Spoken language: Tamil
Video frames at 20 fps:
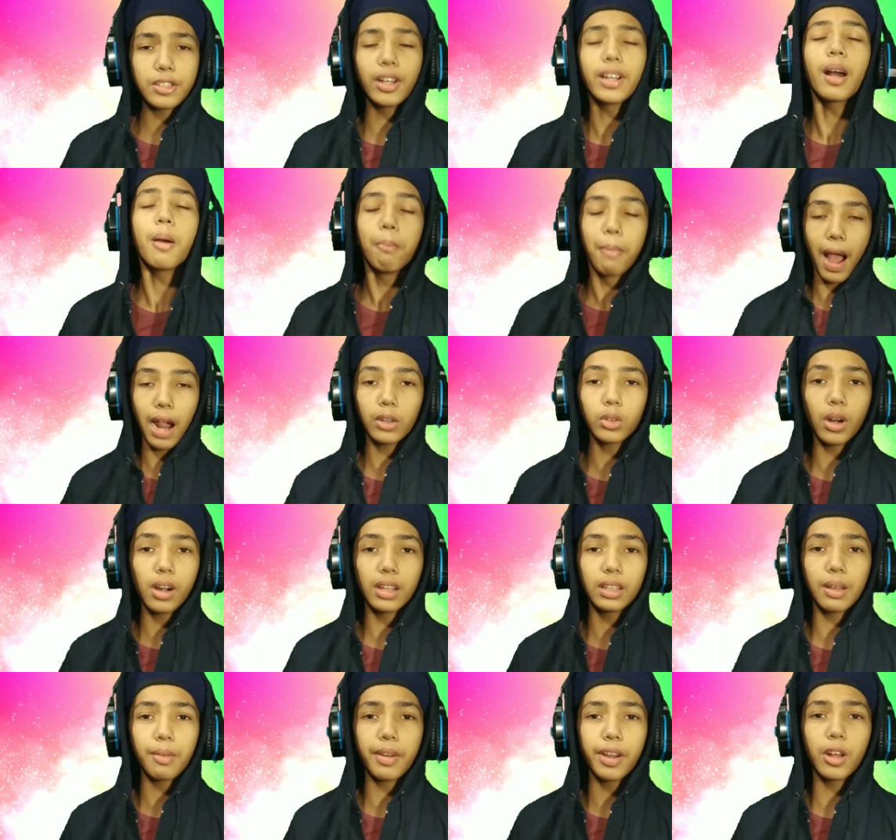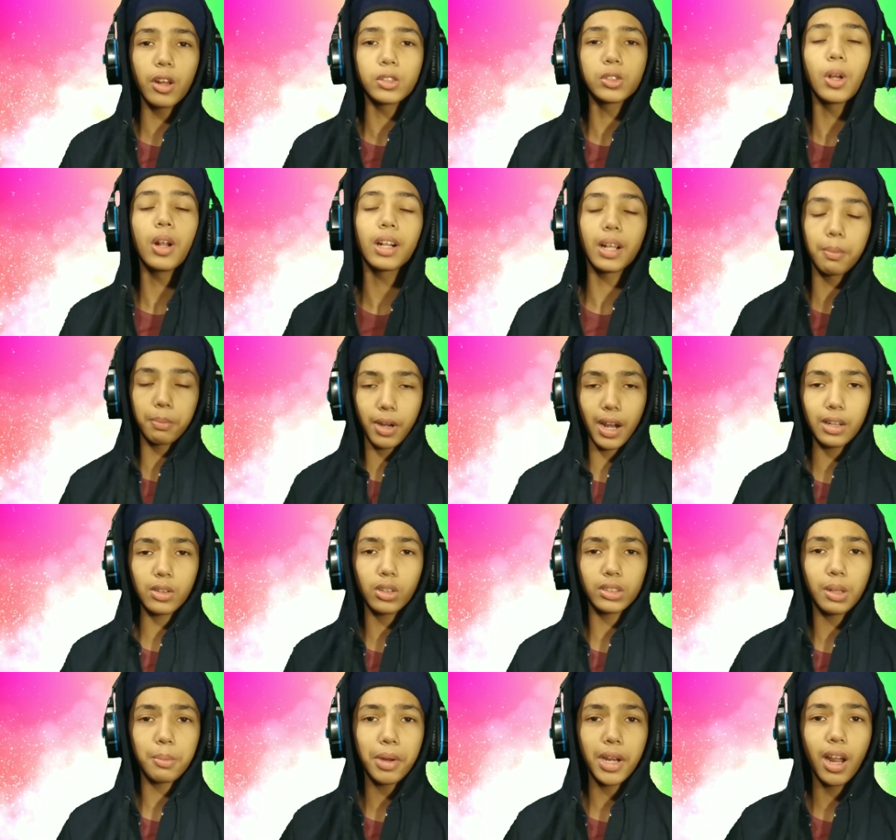கைஸ் வெல்கம் பேக் டு அனதர் வீடியோஸ் வெல்கம்
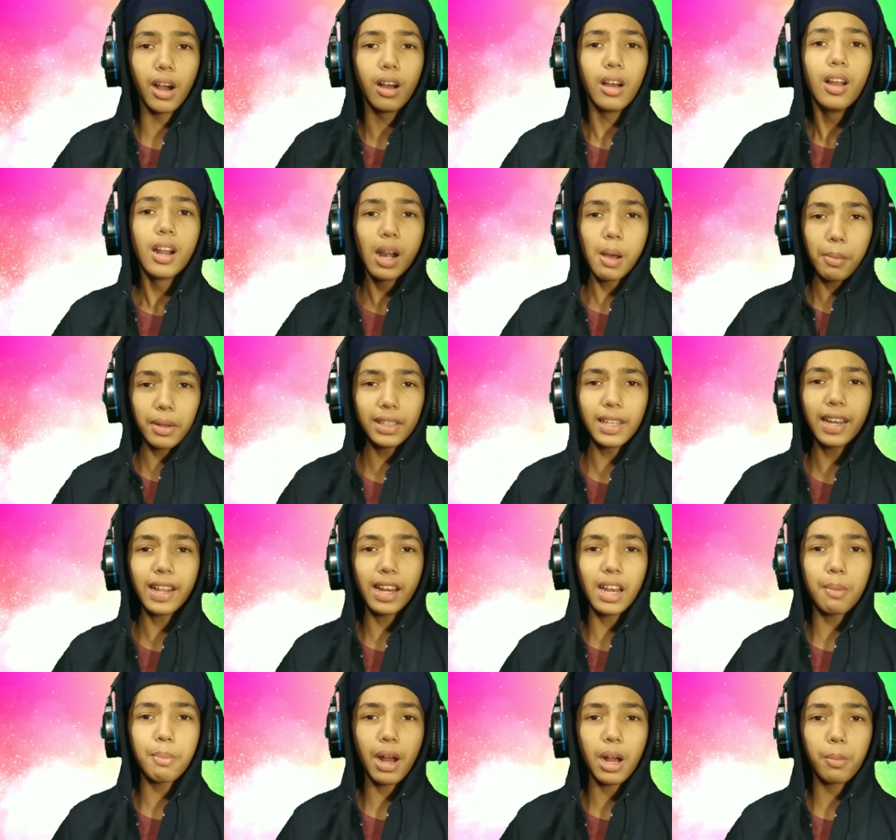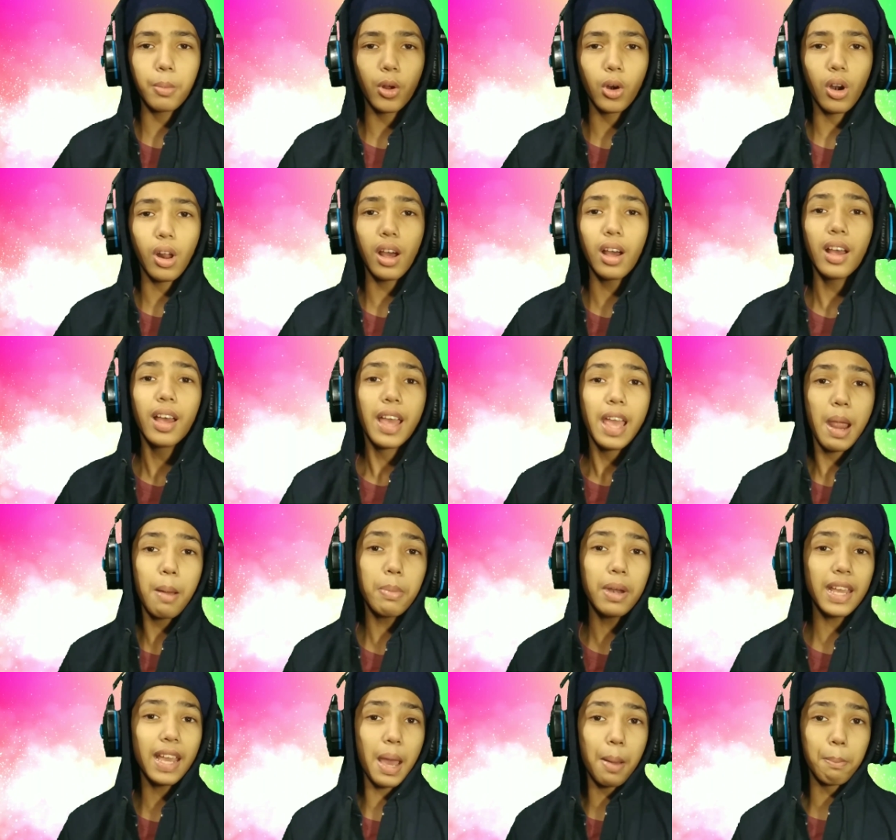டு தமிழா நம்ம வந்து நீங்க என்ன பார்க்க போறோம்னா
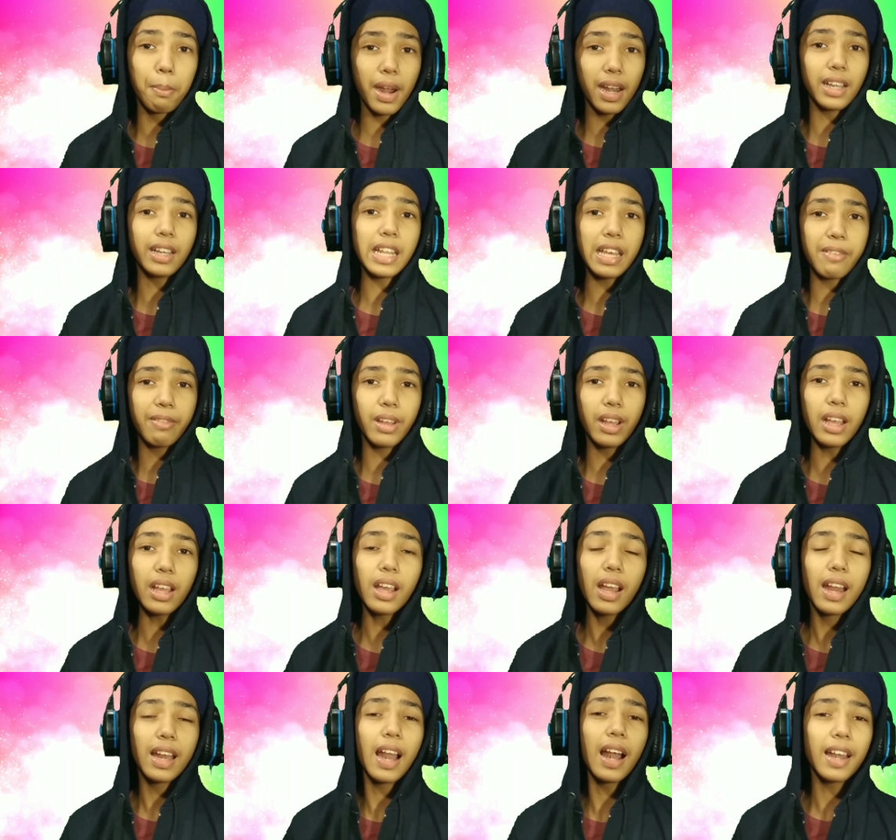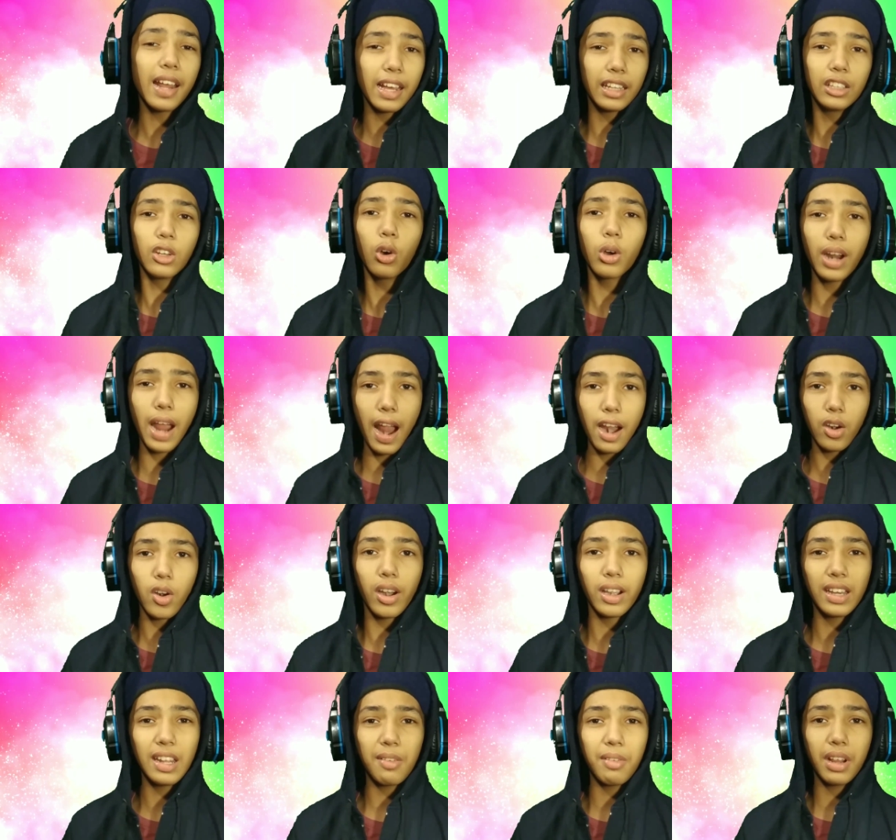எப்படி எம்ஐ டிவி இல்லாட்டி ஏதோ ஒரு
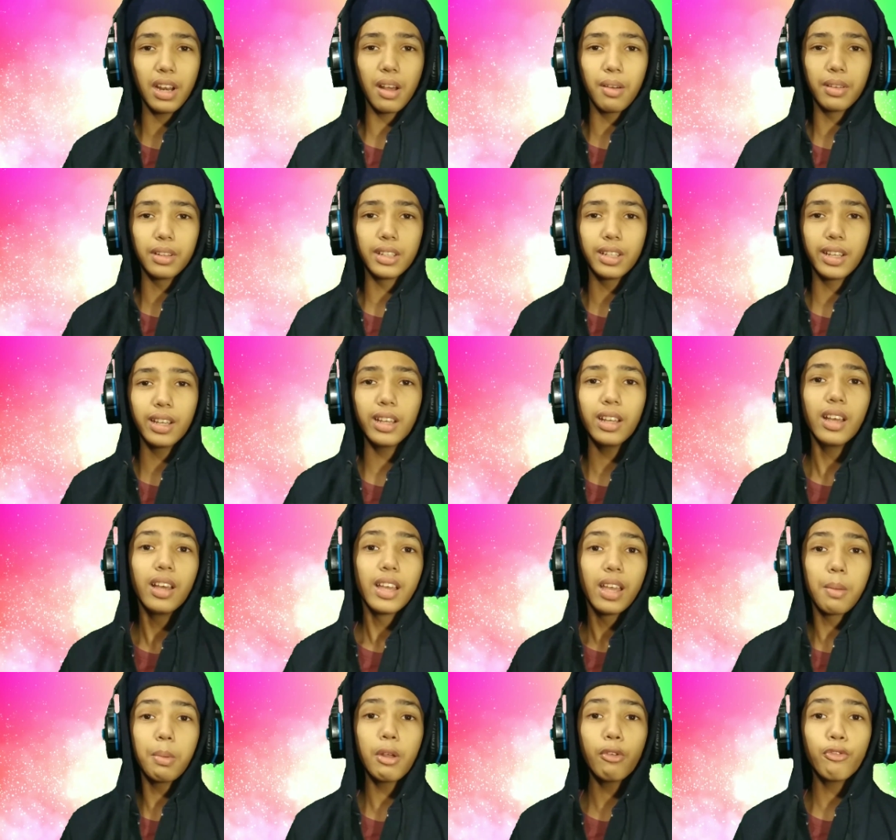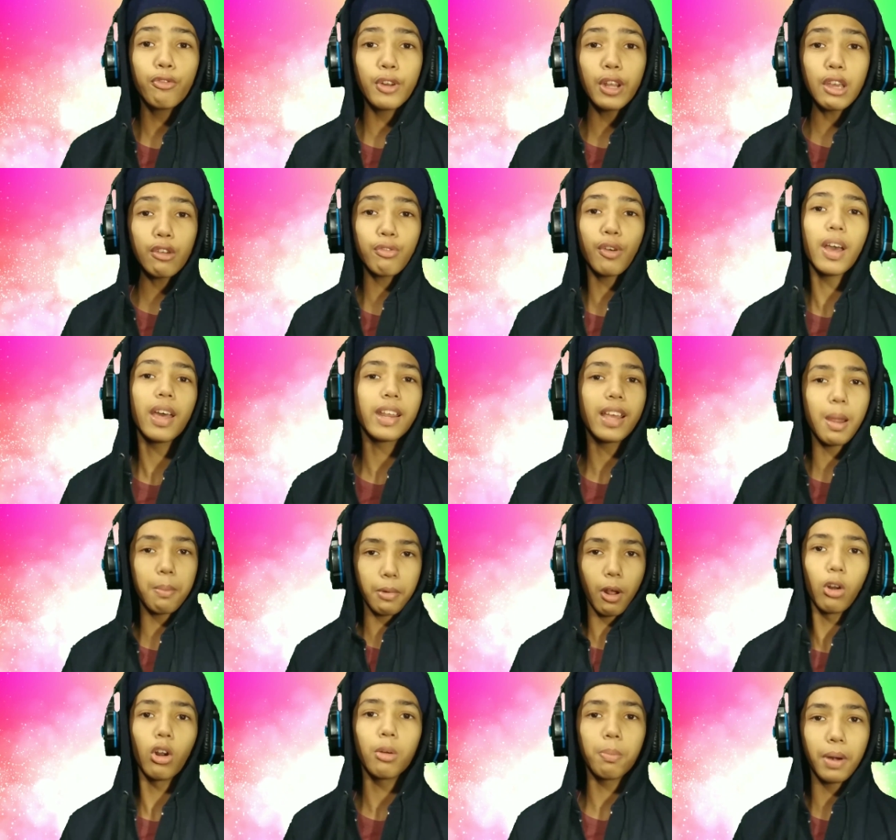ஆண்ட்ராய்ட் டிவில வந்து எப்படி ஃப்ரீ ஃபயர்
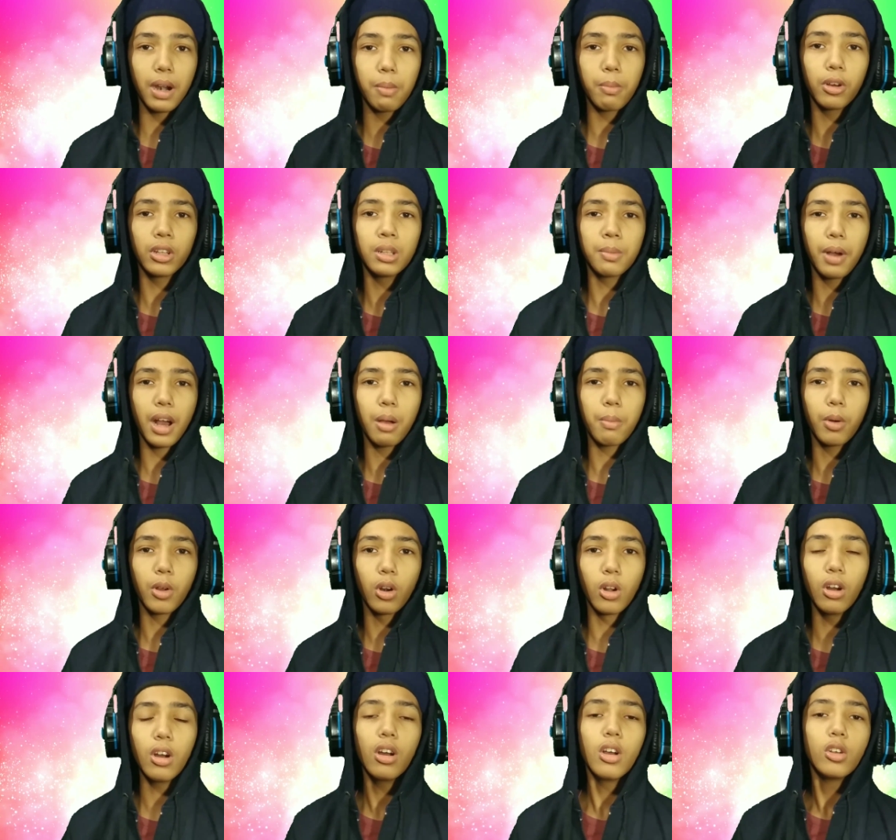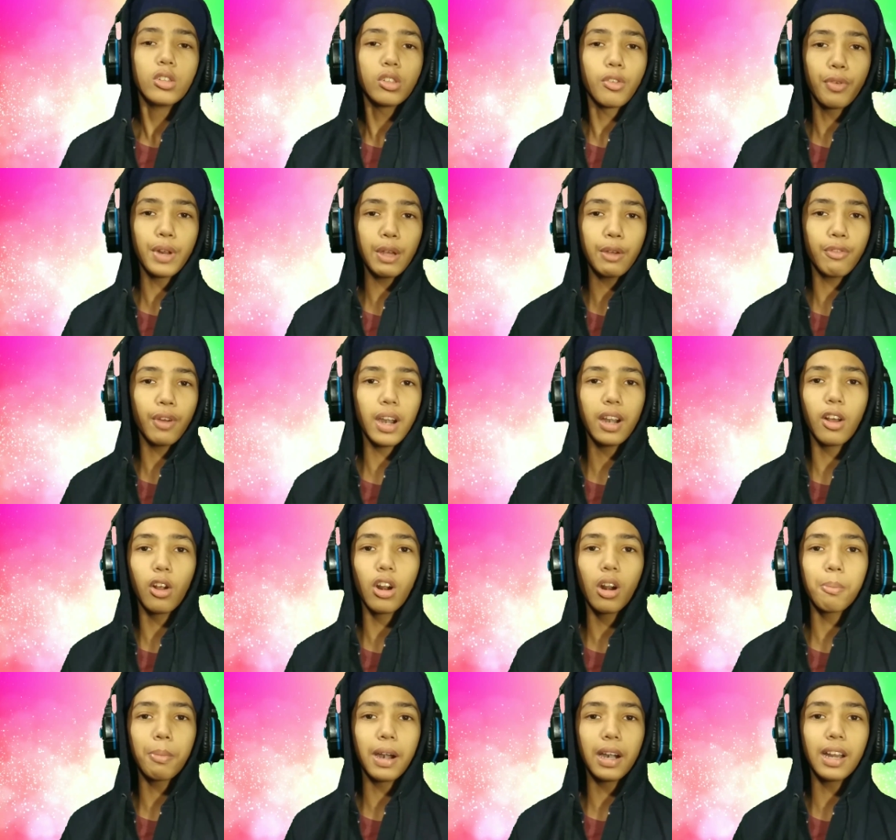கேம் டவுன்லோட் பண்ண போது பார்க்க போறோம் ஸோ ஃப்ரீ ஃபயர்
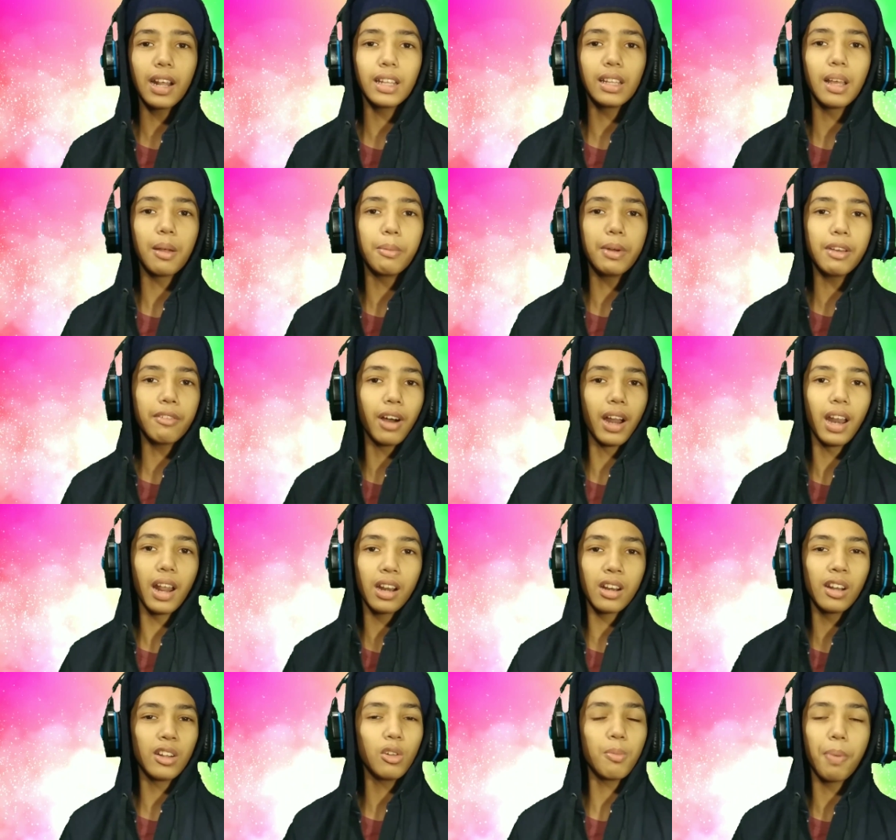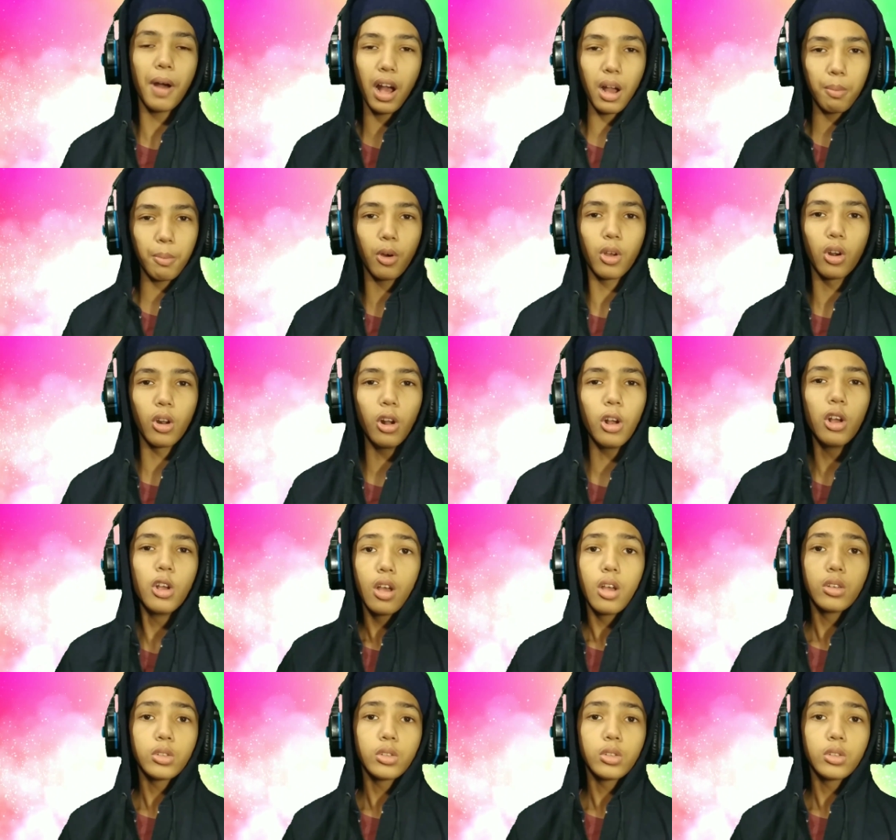டவுன்லோட் பண்ணிட்டு அது எப்படி விளாட்றது பார்க்க போறோம்